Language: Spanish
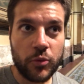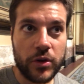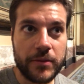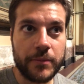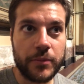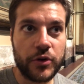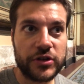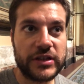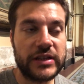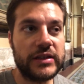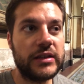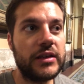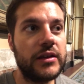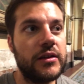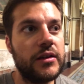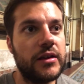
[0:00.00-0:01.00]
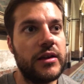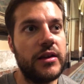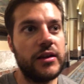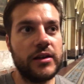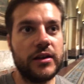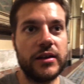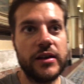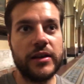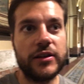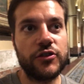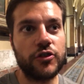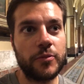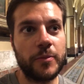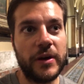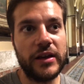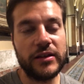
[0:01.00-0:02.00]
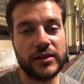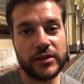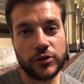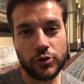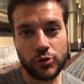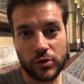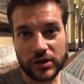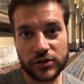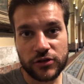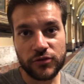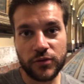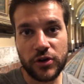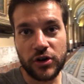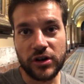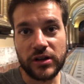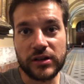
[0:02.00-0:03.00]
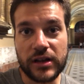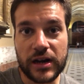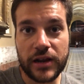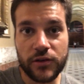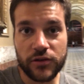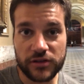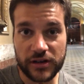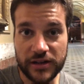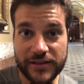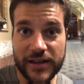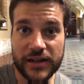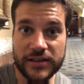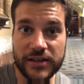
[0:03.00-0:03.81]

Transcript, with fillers: muy importante en, estos países y sus restos fueron enterrados en esta